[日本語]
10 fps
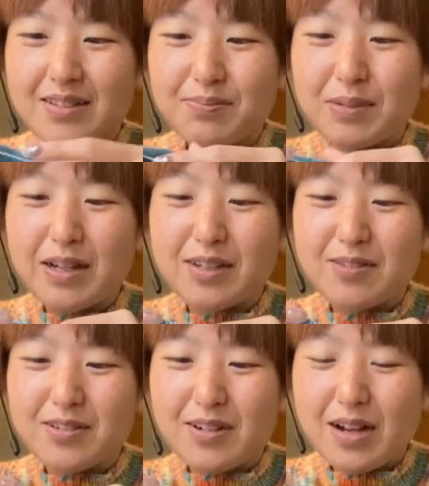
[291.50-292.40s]
まあい
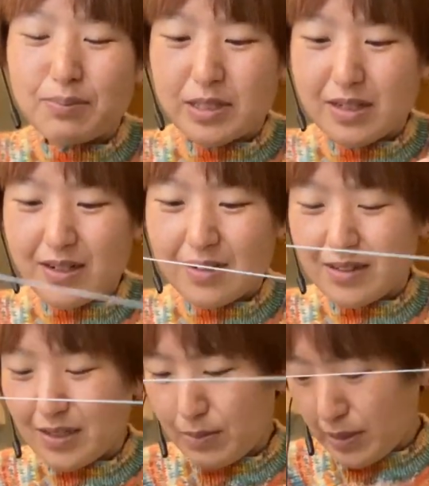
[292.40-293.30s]
ろいろ編みながら
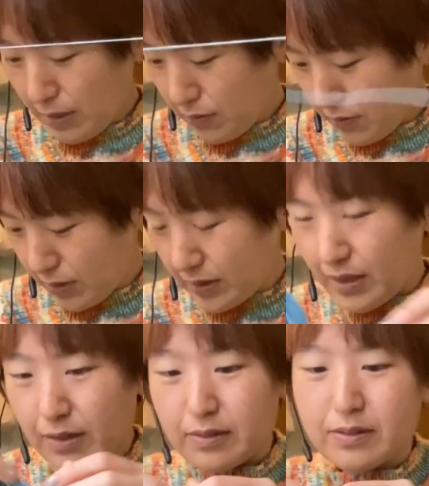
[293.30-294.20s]
決めてこうかな。